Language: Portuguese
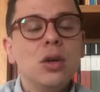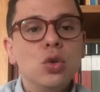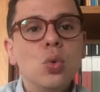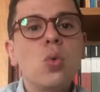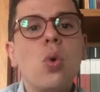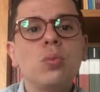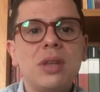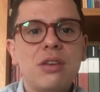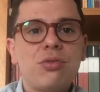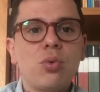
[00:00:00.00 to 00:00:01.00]
num
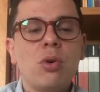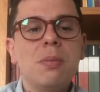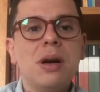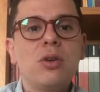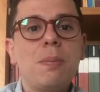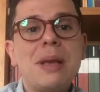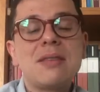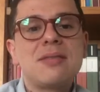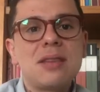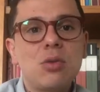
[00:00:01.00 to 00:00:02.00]
contexto urbano,
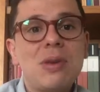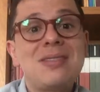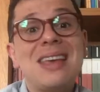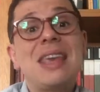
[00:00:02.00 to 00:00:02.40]
pensando esse